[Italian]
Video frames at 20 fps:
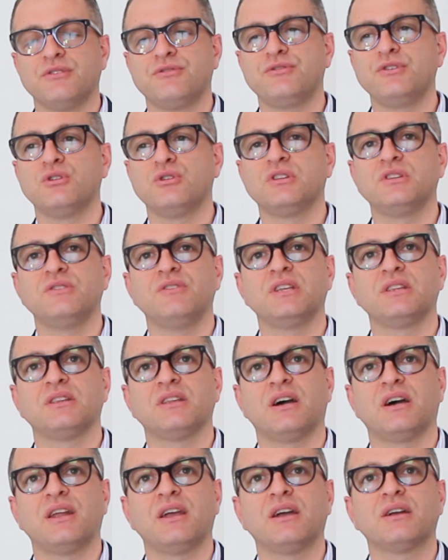fino a
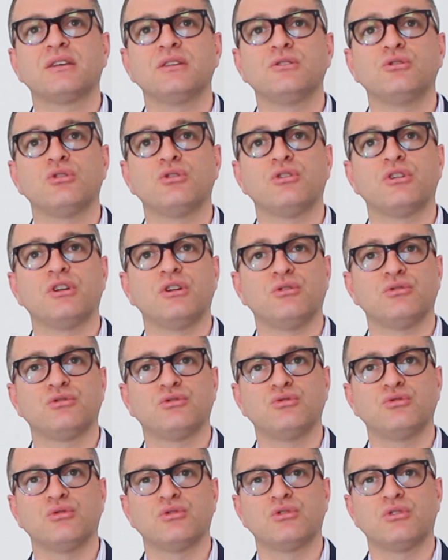diventare anche dolore
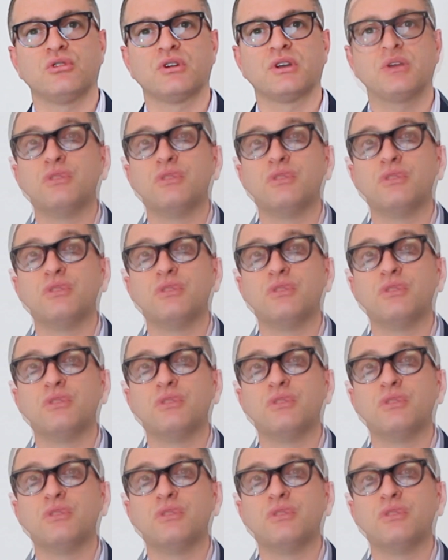notturno.